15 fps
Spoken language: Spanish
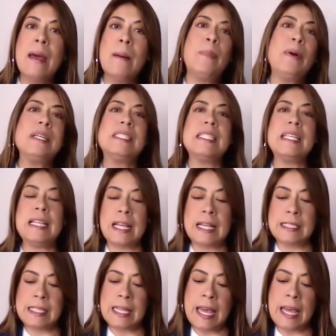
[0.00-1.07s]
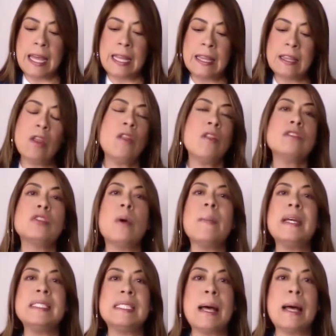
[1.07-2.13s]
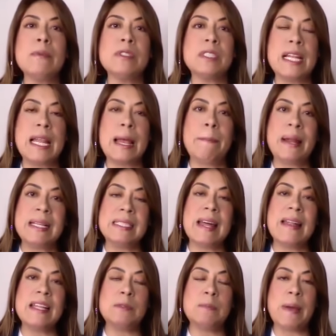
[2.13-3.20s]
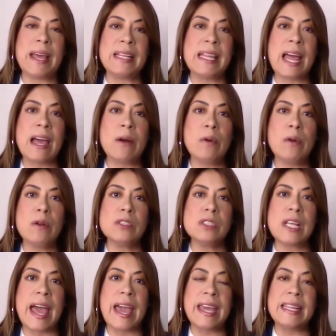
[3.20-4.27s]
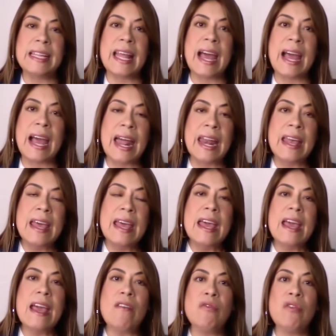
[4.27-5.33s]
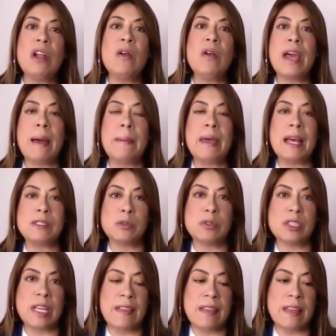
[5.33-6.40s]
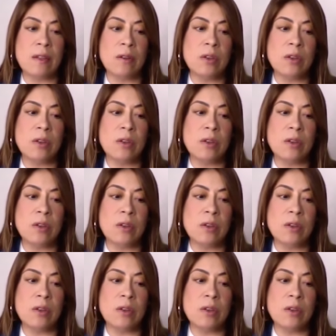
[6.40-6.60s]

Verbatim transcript: Pues eh, eh, todos comenzamos en la prensa de espectáculos a indagar qué fue lo que había sucedido.